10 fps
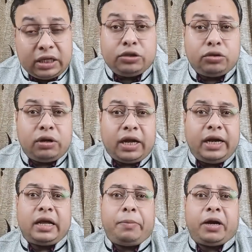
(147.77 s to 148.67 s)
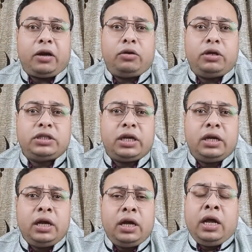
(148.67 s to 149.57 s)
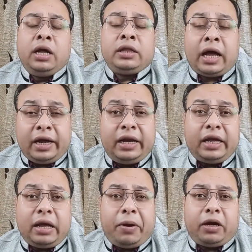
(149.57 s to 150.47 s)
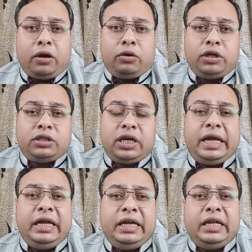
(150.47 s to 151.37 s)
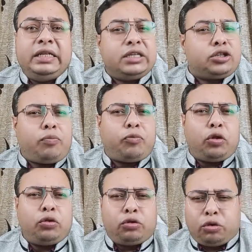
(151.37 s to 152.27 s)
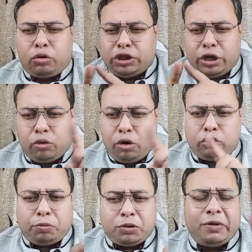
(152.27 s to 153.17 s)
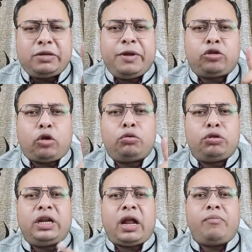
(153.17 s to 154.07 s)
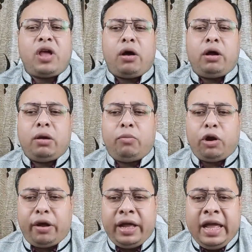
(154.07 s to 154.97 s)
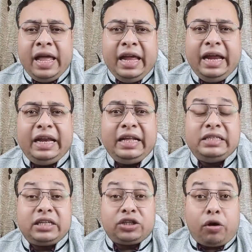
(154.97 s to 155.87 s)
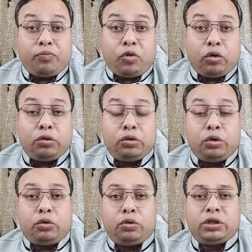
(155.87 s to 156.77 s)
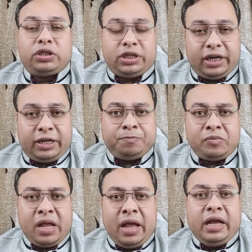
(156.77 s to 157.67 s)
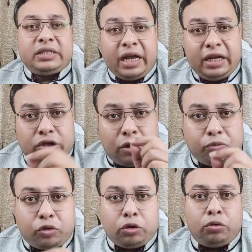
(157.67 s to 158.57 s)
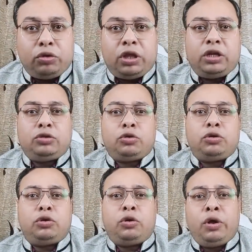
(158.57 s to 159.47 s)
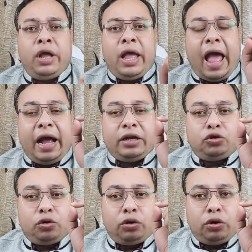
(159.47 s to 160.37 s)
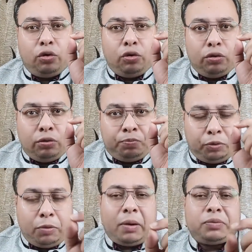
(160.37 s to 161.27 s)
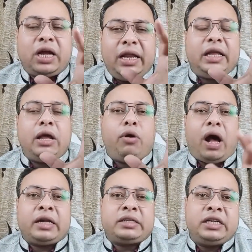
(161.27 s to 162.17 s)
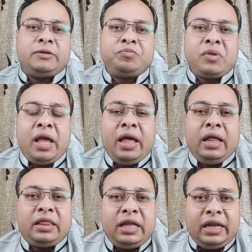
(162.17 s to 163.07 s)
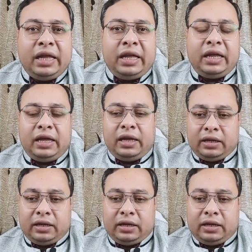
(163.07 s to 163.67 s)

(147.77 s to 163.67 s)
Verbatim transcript: কিসের জন্য তাকে ডেকে পাঠানো হয়েছে তাকে ডেকে পাঠানো হয়েছে ইডি যেসব তদন্ত করছে কোনো স্পেসিফিক তদন্তের নাম দেওয়া হয় না বলা হয় ইডি যেসব তদন্ত করছে সেই সব তদন্তের জন্য একজন প্রভাবশালী কেউ আছেন তিনি